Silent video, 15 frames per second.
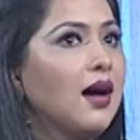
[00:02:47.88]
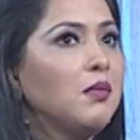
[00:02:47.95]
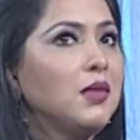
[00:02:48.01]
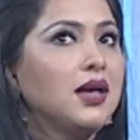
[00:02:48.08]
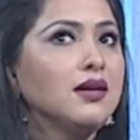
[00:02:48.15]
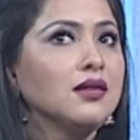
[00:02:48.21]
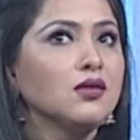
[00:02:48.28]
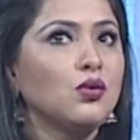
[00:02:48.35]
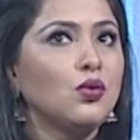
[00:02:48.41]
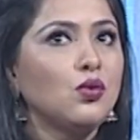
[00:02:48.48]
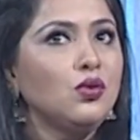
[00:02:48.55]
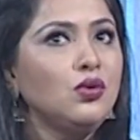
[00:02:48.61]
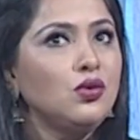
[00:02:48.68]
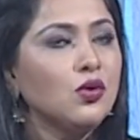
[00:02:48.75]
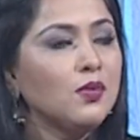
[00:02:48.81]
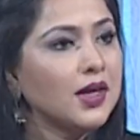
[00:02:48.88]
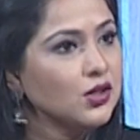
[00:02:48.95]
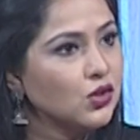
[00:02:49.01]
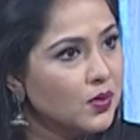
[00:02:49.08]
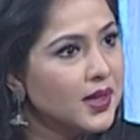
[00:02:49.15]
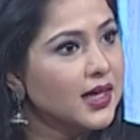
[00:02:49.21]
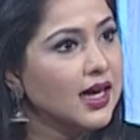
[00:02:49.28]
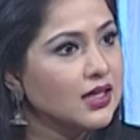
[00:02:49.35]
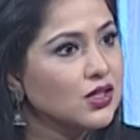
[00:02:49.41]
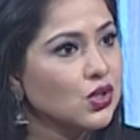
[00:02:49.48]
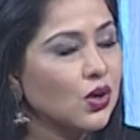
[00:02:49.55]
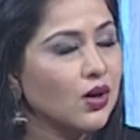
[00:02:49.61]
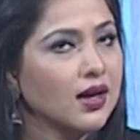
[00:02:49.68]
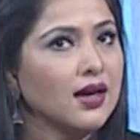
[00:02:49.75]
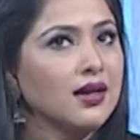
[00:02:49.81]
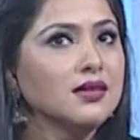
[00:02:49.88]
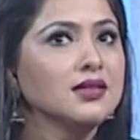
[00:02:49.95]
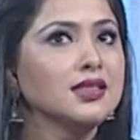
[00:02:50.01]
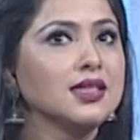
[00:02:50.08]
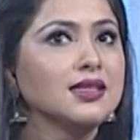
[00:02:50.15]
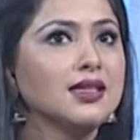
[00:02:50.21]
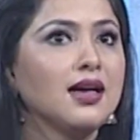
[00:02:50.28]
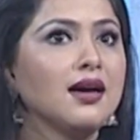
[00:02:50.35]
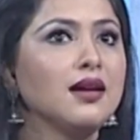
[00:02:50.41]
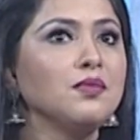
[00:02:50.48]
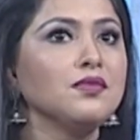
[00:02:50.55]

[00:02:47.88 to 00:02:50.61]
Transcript: আমার অন্য মাধ্যমে কাজ করা সেটা